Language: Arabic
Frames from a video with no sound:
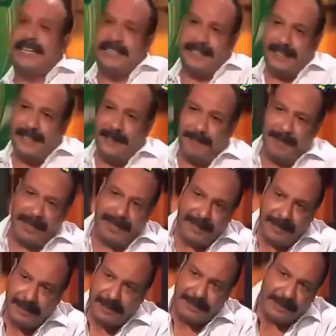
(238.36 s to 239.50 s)
الجيل الجديد ايه بيه
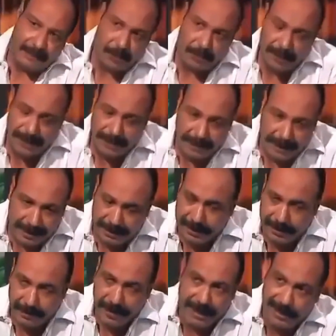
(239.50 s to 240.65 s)
انا اجدادهم انا
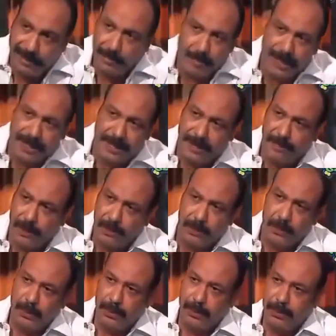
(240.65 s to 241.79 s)
اجدد من اي ممثل
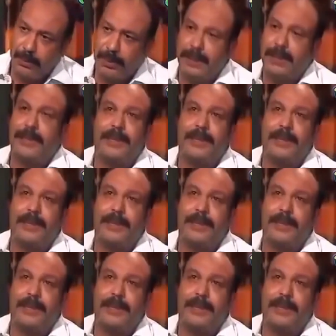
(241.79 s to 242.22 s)
موجود و...